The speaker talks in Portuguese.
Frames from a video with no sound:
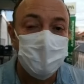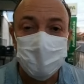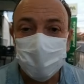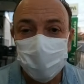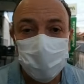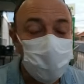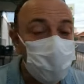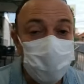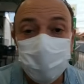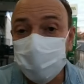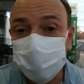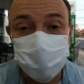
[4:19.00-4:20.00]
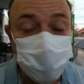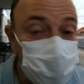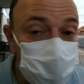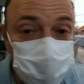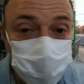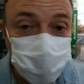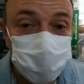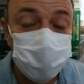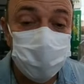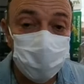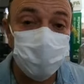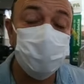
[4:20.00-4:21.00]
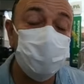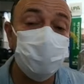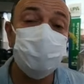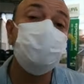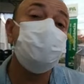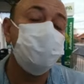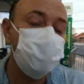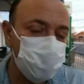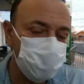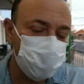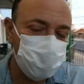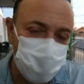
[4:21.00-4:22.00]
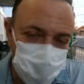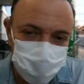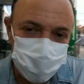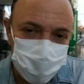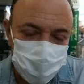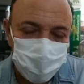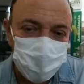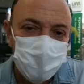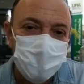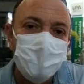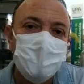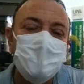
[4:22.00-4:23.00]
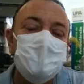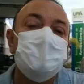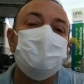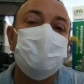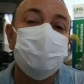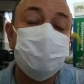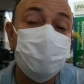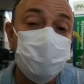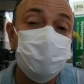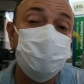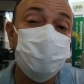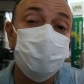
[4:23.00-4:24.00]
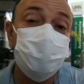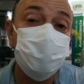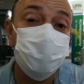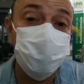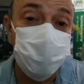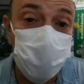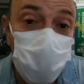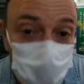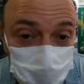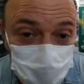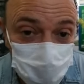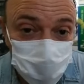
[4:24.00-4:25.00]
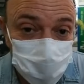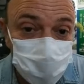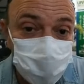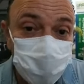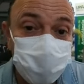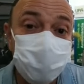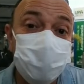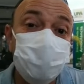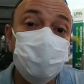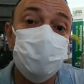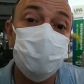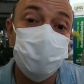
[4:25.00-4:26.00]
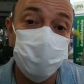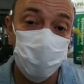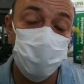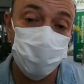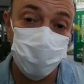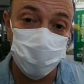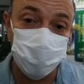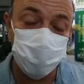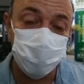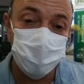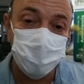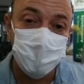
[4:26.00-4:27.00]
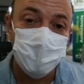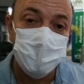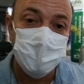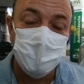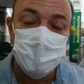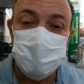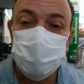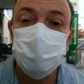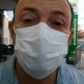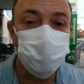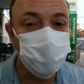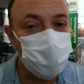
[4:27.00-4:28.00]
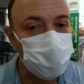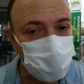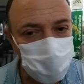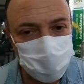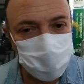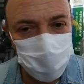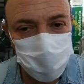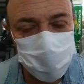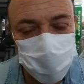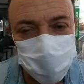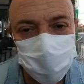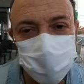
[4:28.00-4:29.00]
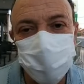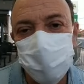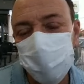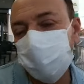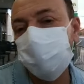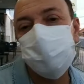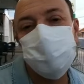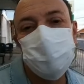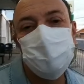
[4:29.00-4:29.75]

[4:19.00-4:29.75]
que ela é agressiva, extremamente agressiva, inclusive aqui, pacientes jovens, pacientes jovens, que muda a característica da doença